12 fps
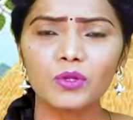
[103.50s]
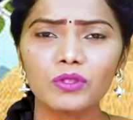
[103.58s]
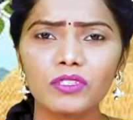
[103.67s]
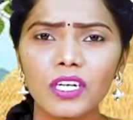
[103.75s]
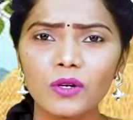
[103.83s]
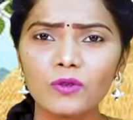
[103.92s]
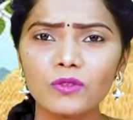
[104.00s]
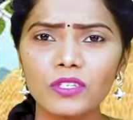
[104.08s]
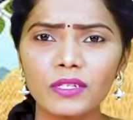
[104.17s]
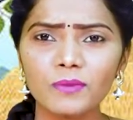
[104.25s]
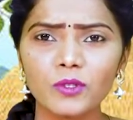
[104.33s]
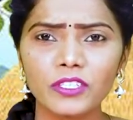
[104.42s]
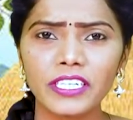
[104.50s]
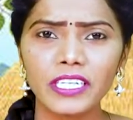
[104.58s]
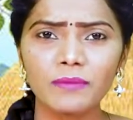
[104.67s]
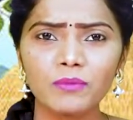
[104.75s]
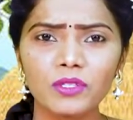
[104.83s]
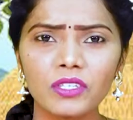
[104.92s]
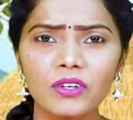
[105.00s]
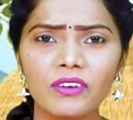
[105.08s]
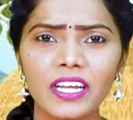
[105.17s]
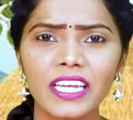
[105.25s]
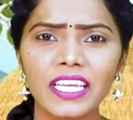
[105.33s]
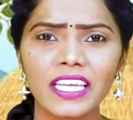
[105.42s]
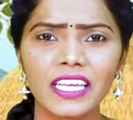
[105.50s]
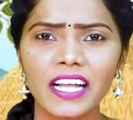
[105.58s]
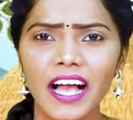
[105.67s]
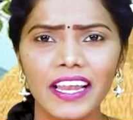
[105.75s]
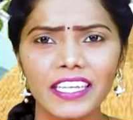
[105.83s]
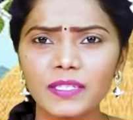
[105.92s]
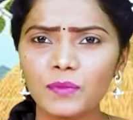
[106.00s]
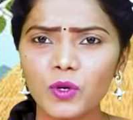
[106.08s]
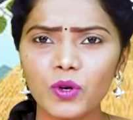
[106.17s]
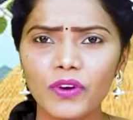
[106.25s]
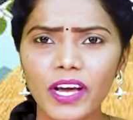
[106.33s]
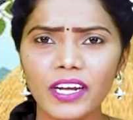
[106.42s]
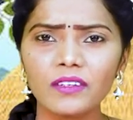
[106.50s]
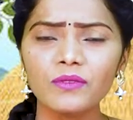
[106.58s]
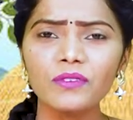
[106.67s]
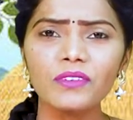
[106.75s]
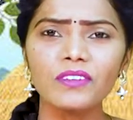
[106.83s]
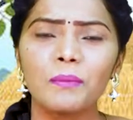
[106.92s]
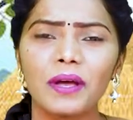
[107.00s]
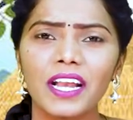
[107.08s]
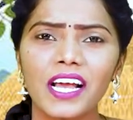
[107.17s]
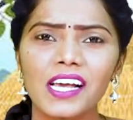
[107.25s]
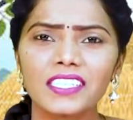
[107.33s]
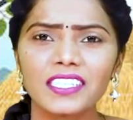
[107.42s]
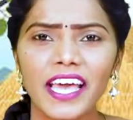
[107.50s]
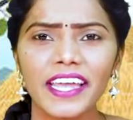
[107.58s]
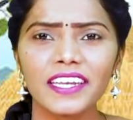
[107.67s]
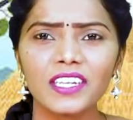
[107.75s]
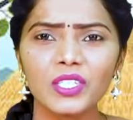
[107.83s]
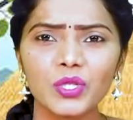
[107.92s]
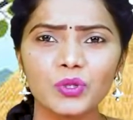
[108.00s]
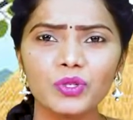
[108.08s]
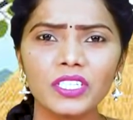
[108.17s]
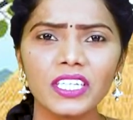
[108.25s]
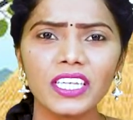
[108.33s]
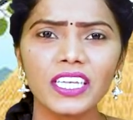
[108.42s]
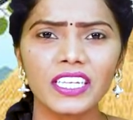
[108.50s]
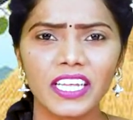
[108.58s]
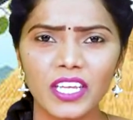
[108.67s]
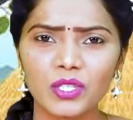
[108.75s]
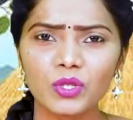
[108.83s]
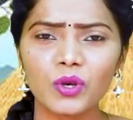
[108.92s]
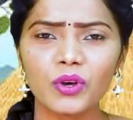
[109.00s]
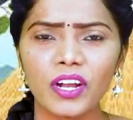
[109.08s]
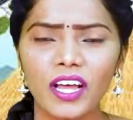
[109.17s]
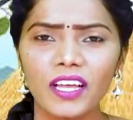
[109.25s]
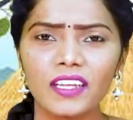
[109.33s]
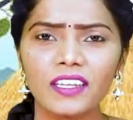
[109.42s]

ముద్దుగా కూర్చొని ముచ్చట చెప్తున్నావు కానీ కాలేజ్ పోవారా నువ్వు మన సాయన్నను చూసి నేర్చుకోరా